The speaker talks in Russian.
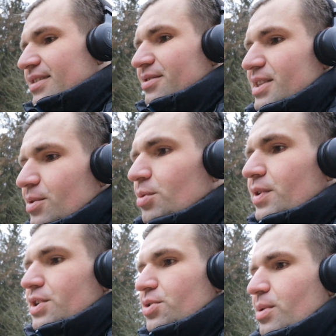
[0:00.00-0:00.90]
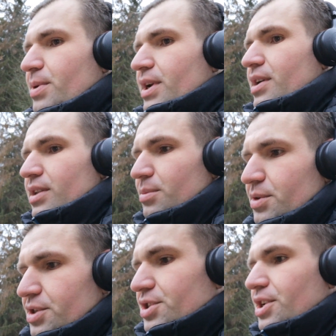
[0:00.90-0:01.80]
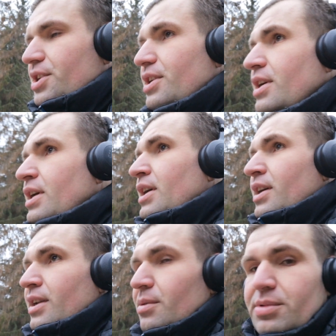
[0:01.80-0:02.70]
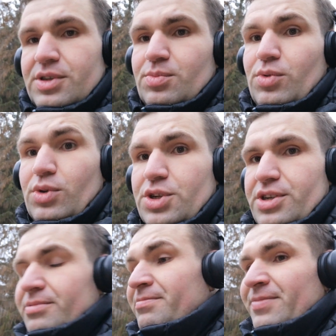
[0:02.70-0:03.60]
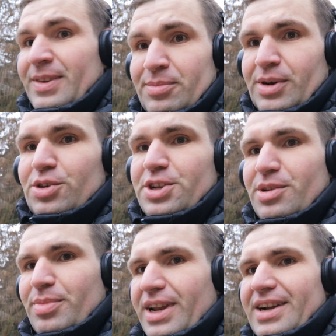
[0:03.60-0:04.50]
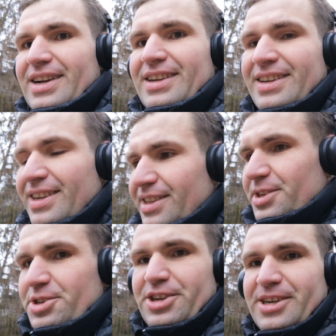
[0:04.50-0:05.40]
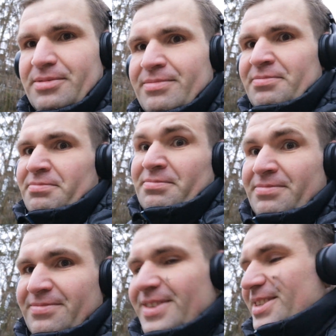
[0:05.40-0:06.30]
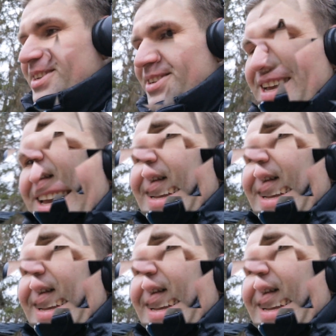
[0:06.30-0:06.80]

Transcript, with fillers: В основном говорят, что я приехал либо из Чехии, либо из Польши. Похож я на поляка или на чеха, не знаю.